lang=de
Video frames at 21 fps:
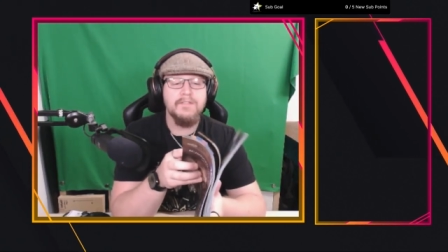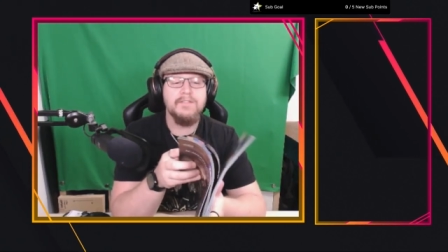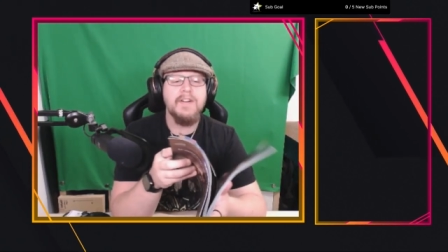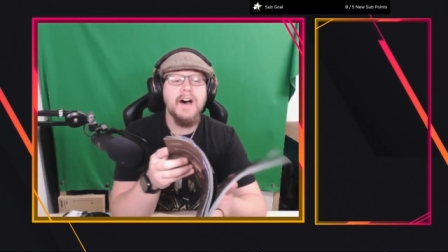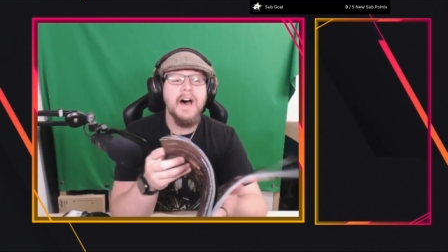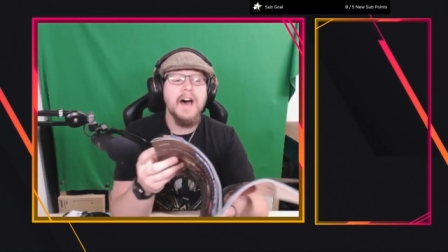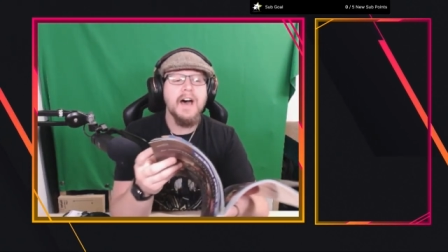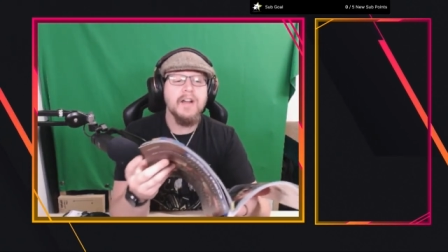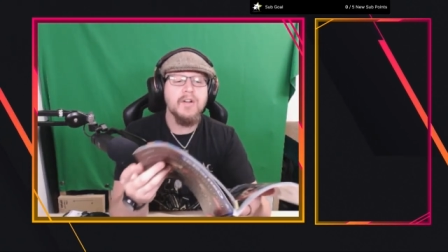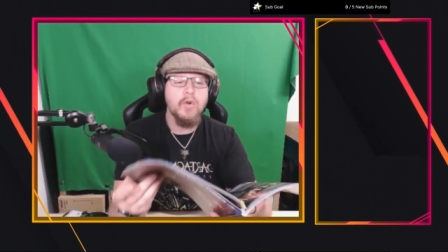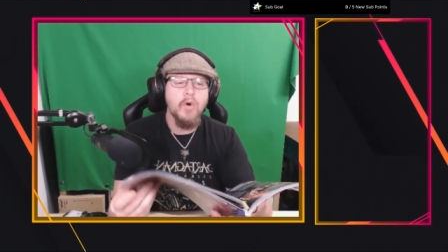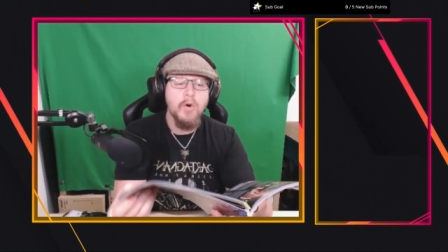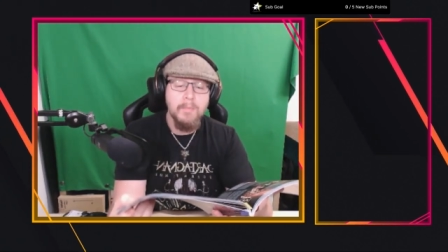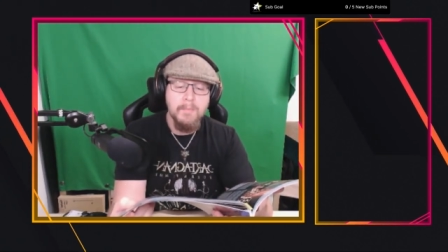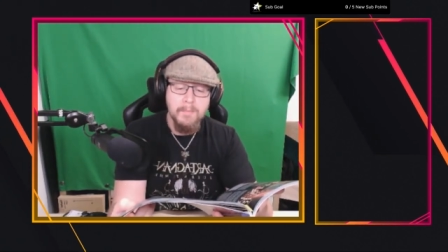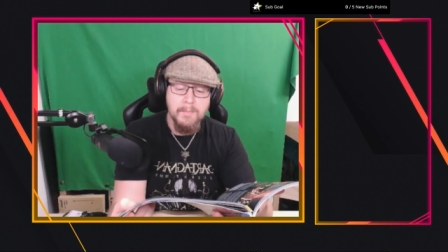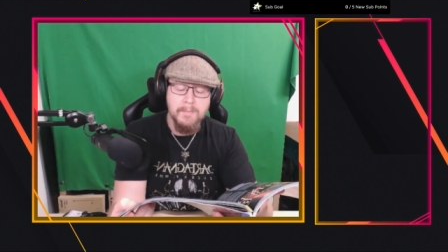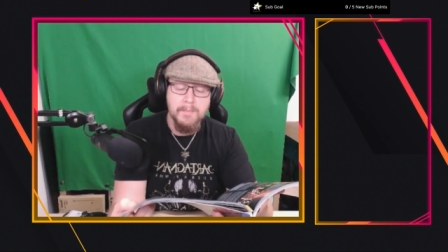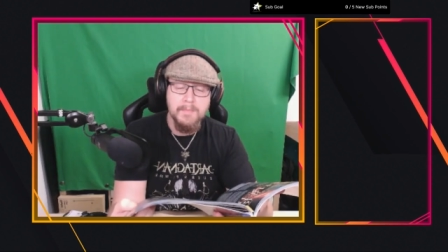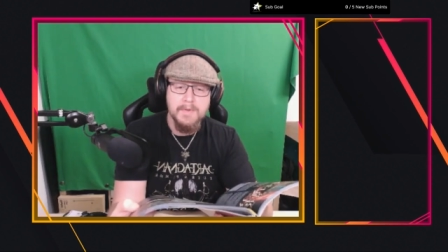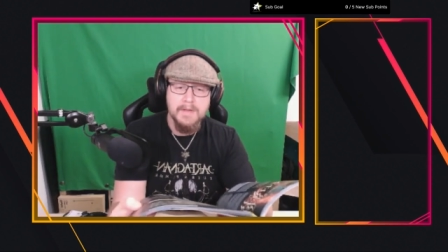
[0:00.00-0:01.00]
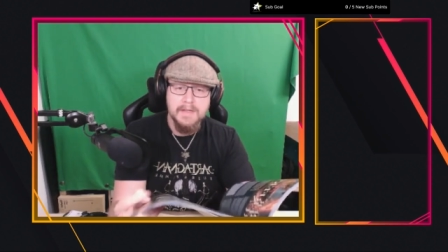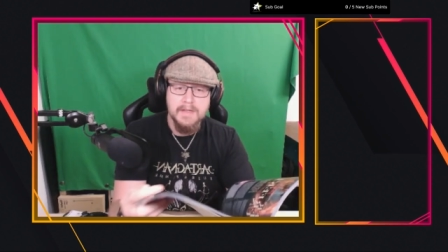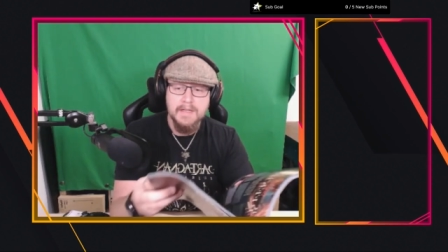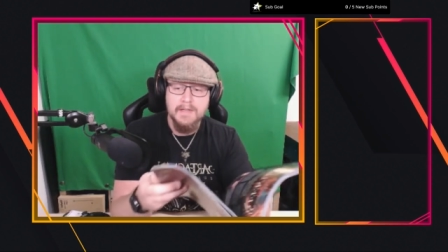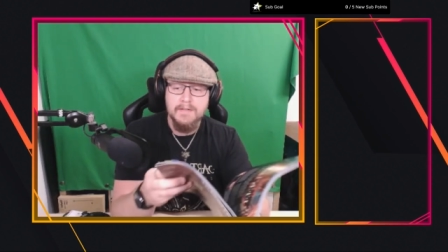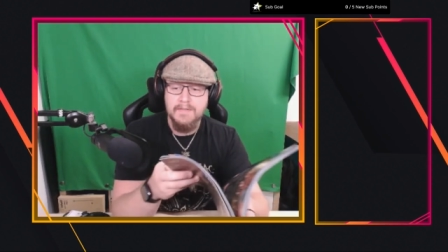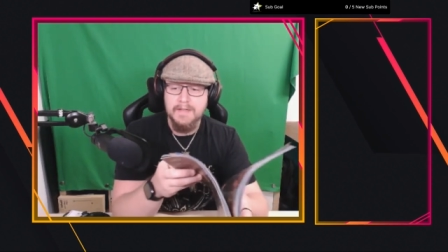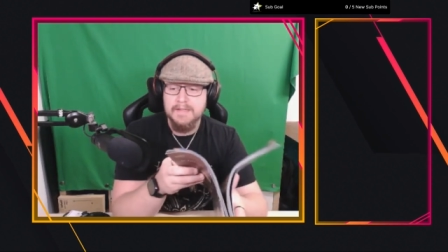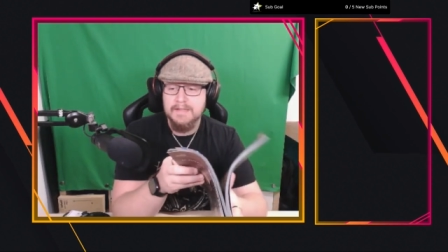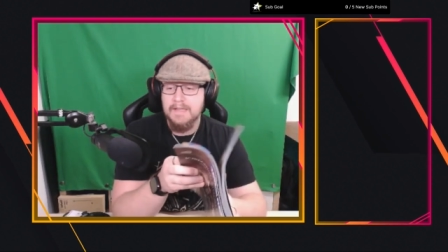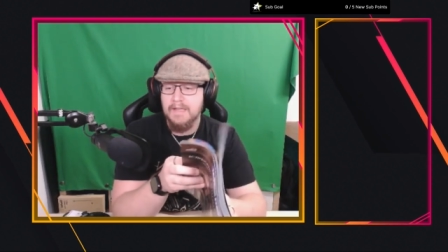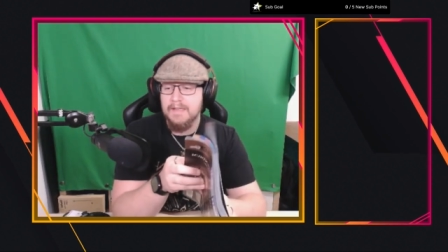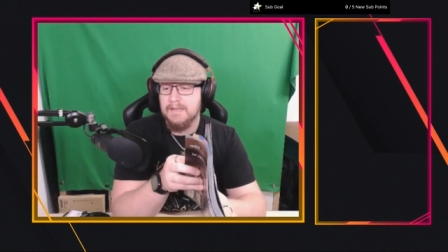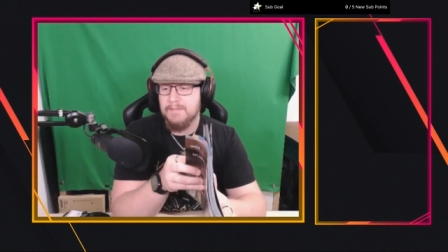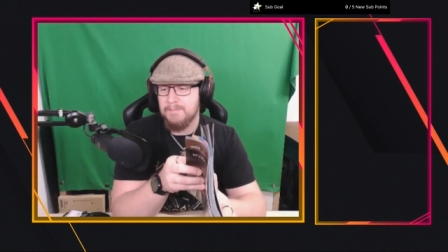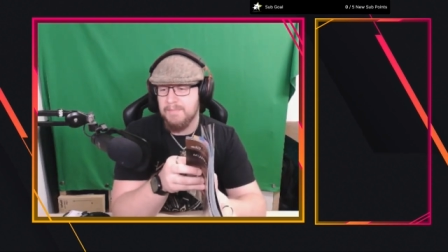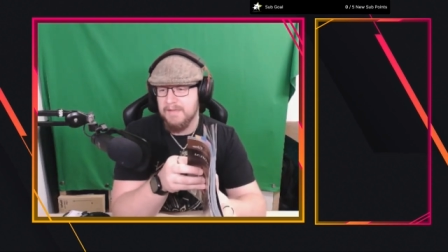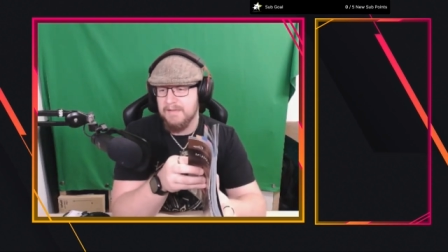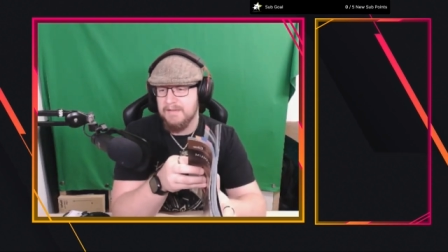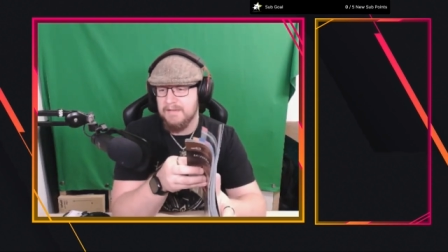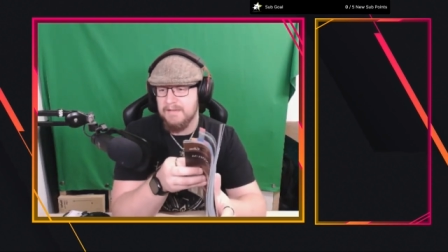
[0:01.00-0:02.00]
Warum wird das
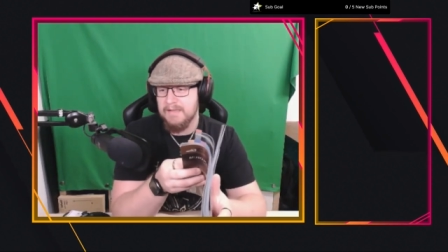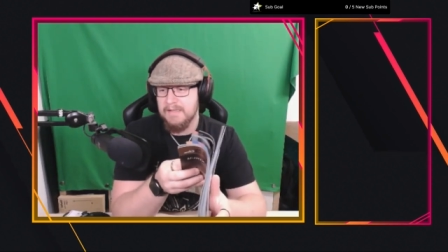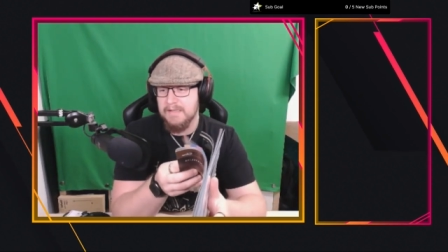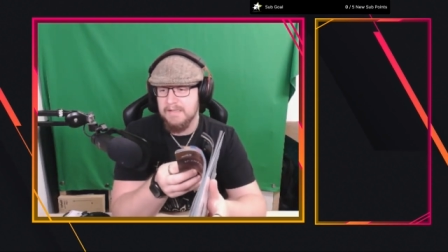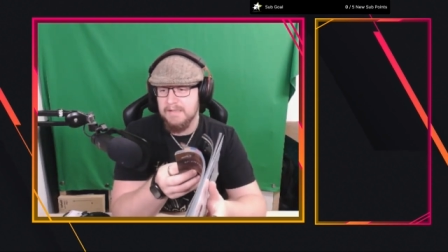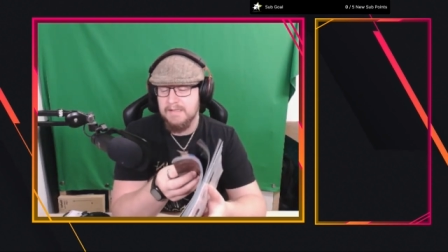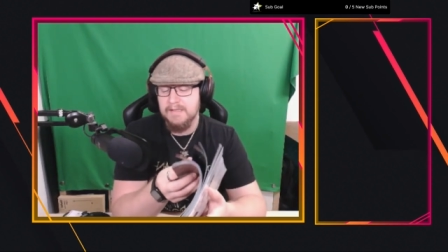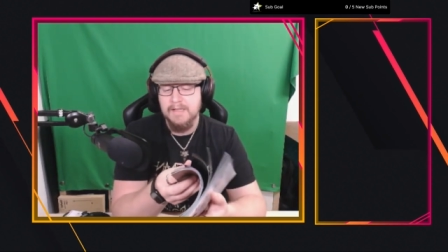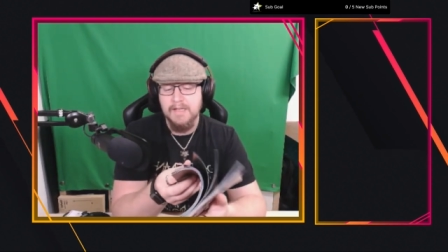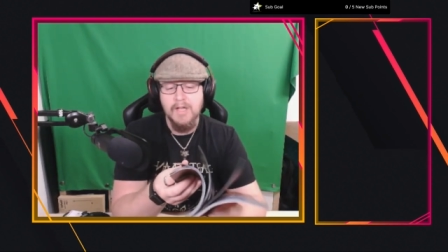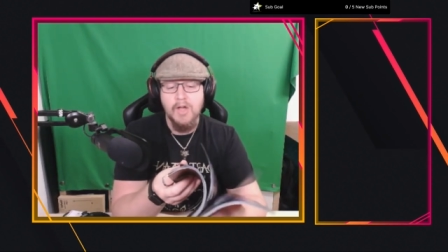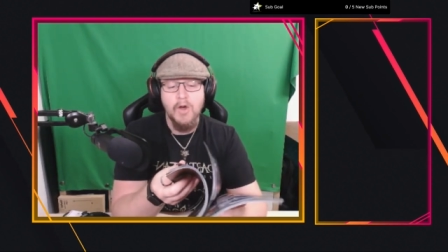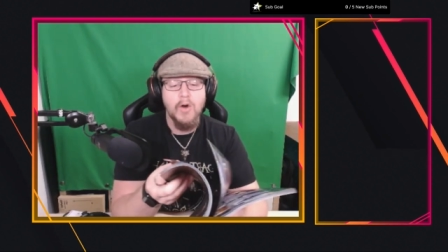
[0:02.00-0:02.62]
passieren?